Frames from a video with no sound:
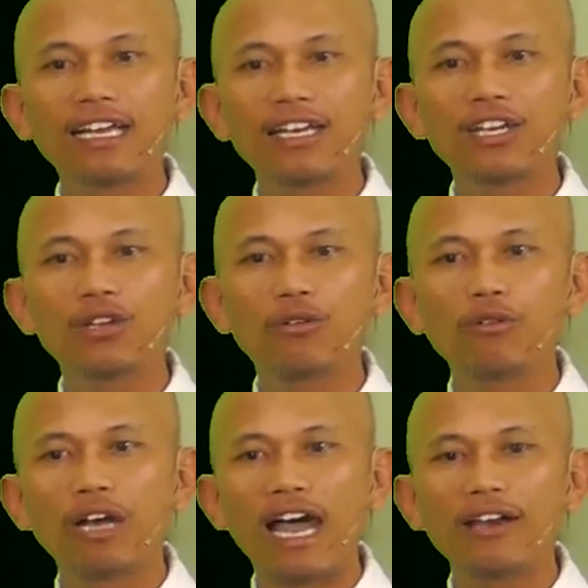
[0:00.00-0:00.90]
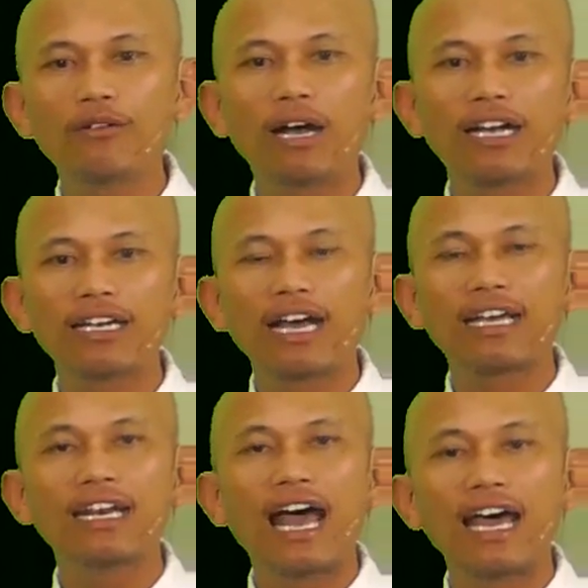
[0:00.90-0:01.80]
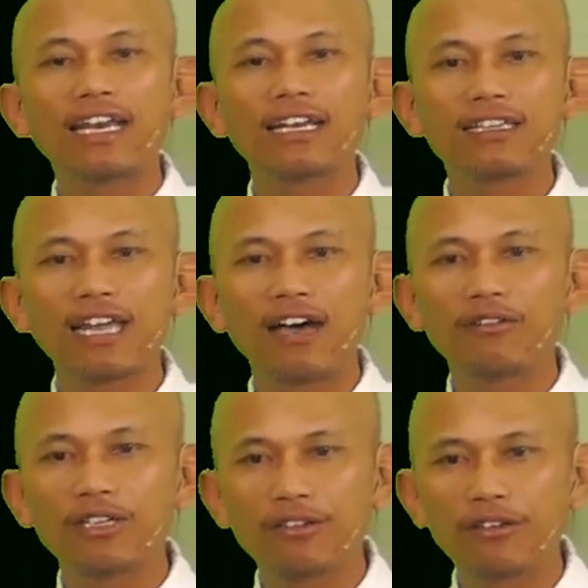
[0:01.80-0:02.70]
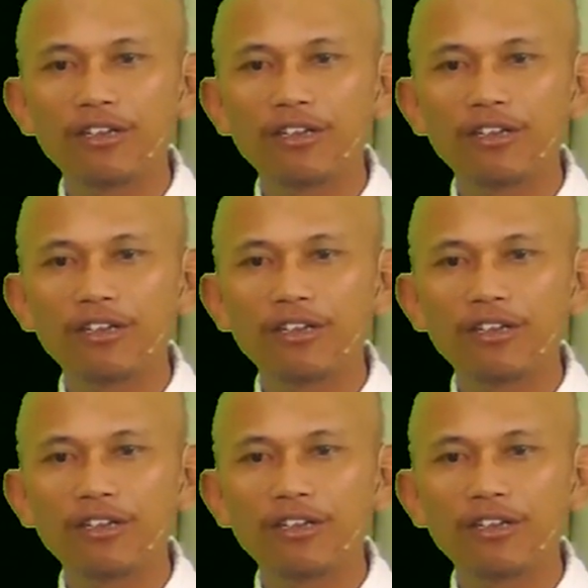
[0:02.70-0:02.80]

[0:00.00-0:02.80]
nga ninyo kung gaano ang kadakilaan ng taong ito.